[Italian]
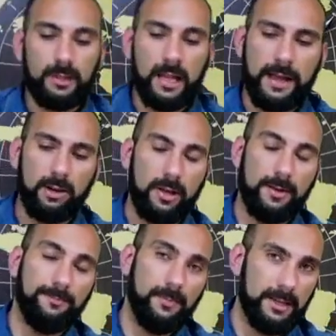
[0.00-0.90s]
Allora,
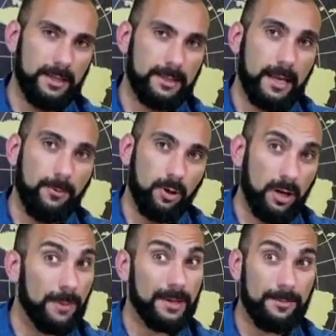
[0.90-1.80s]
iniziamo con
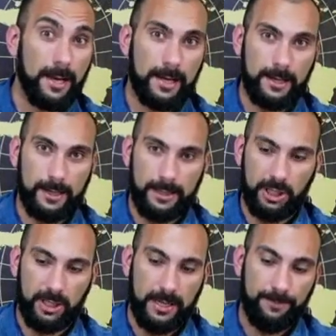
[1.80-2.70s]
la prima
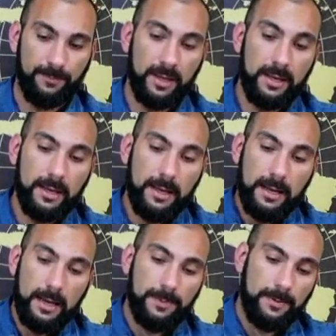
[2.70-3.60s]
criticità.
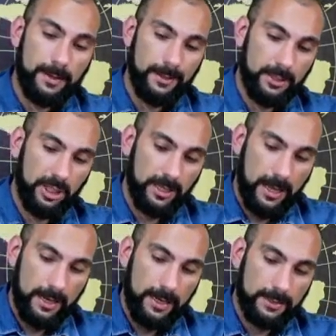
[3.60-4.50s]
La prima criticità,
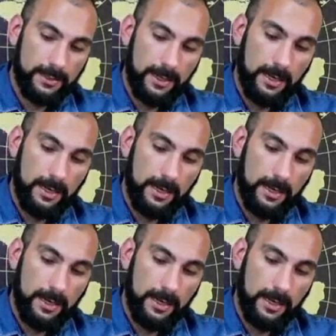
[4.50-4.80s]
ragazzi, è la